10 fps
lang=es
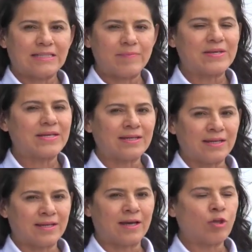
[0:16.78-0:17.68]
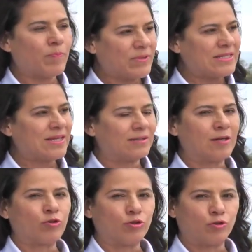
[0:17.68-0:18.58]
también eh, adopte
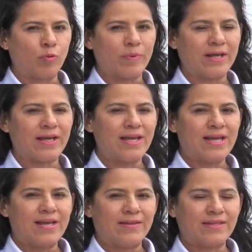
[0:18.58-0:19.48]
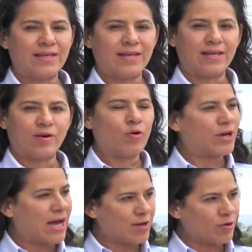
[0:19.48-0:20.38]
ciertas costumbres de
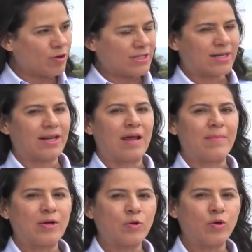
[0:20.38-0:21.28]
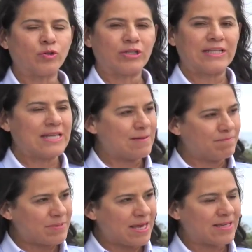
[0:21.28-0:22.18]
horarios, de sacar a las mascotas, de
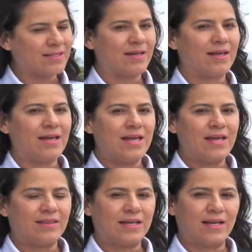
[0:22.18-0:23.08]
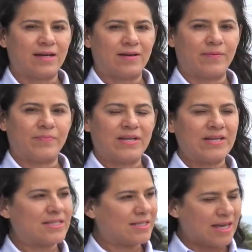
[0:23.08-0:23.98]
limpieza, de, las
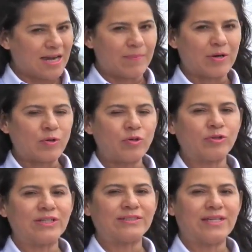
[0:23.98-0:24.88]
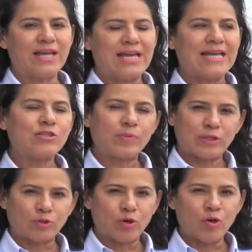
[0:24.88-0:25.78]
necesidades de las mascotas y
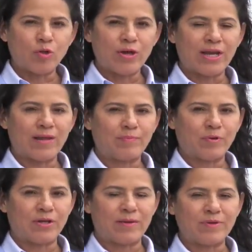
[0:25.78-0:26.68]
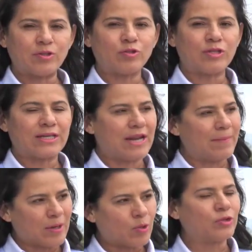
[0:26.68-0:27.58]
sobre todo el empoderamiento de que
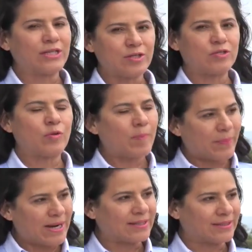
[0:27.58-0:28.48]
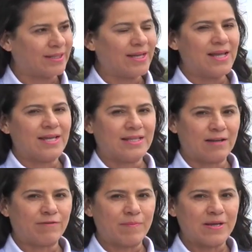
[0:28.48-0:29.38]
las mascotas ya son parte de
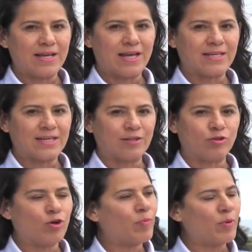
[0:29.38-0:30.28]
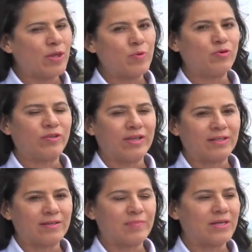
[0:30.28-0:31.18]
la familia y que no podemos
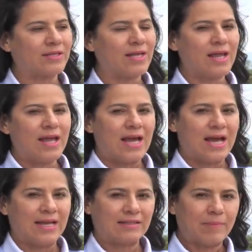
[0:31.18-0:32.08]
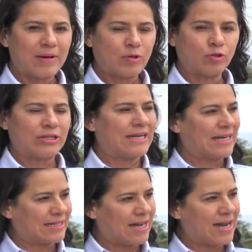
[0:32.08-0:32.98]
tener también a estas mascotas en
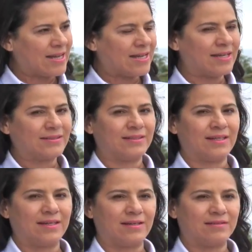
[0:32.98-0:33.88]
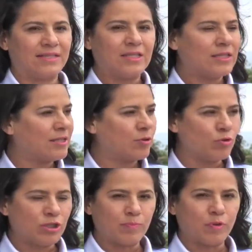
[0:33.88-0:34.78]
las calles eh, sin
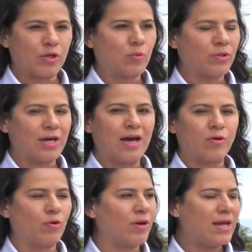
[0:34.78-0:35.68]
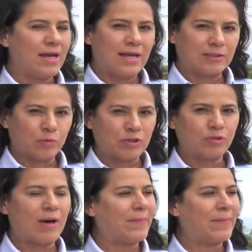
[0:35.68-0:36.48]
ningún tipo de cuidado, expuestos a